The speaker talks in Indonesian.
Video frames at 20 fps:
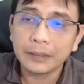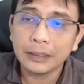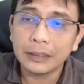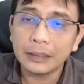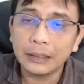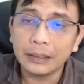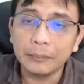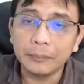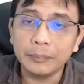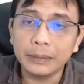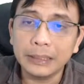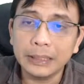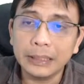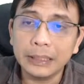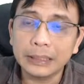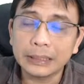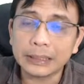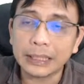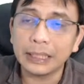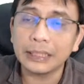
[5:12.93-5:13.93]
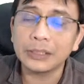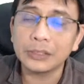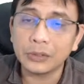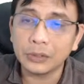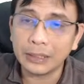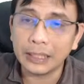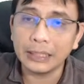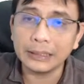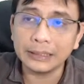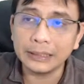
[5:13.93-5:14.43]
lebih
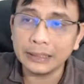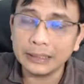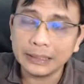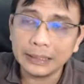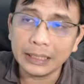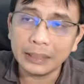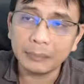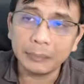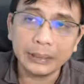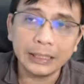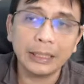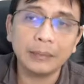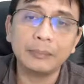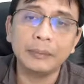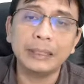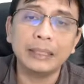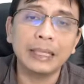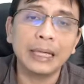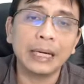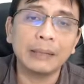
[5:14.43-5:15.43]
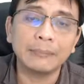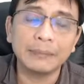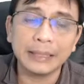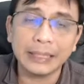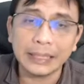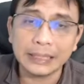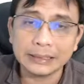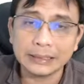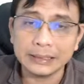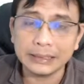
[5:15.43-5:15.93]
tradisional jadi tidak pindah-pindah
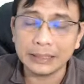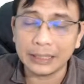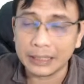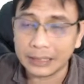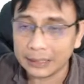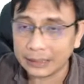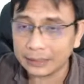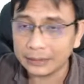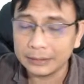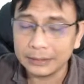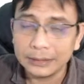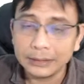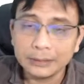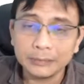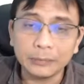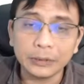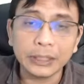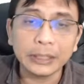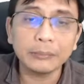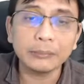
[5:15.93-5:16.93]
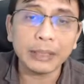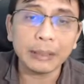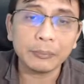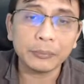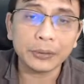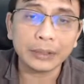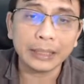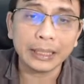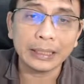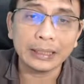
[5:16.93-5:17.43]
aplikasi karena mungkin
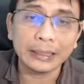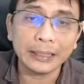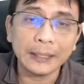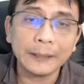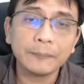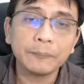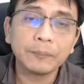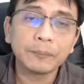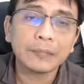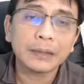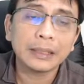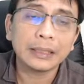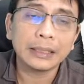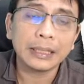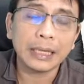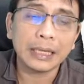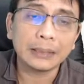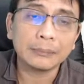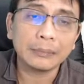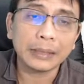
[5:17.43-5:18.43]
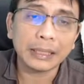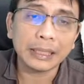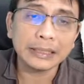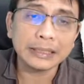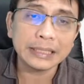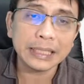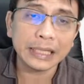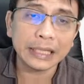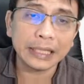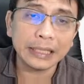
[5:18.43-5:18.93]
merepotkan ya nah maka
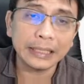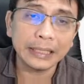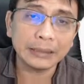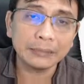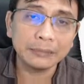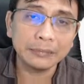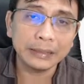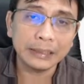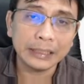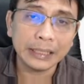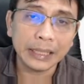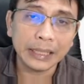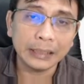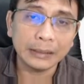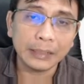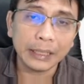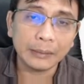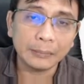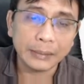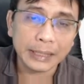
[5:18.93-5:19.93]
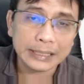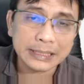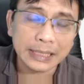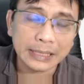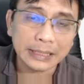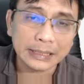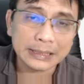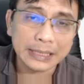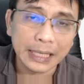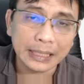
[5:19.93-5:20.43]
cara yang di yang
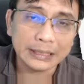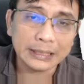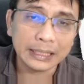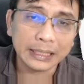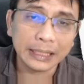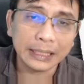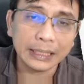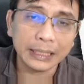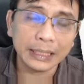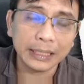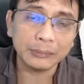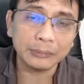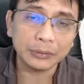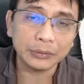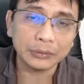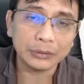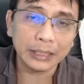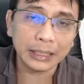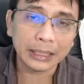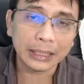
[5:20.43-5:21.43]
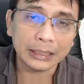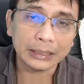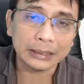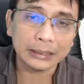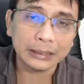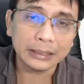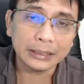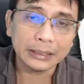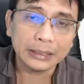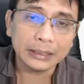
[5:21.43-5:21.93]
biasanya saya ajarkan adalah menggunakan
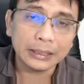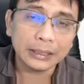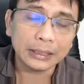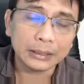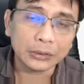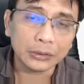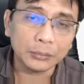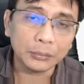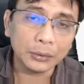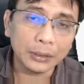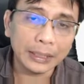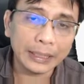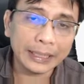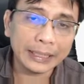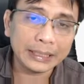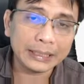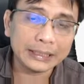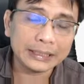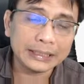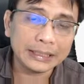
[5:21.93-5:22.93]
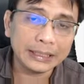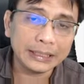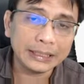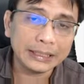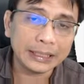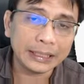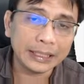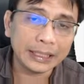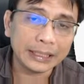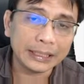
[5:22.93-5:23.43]
eh, tombol add di sini
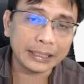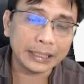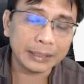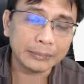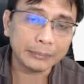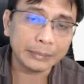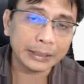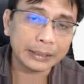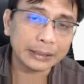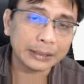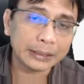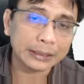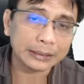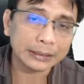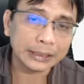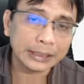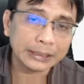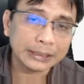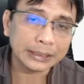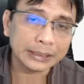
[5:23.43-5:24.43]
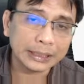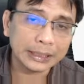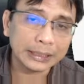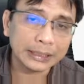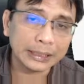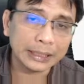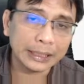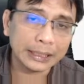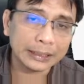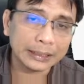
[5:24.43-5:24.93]
jadi ada gambar kertas kita
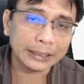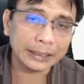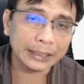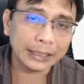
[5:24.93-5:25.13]
tinggal klik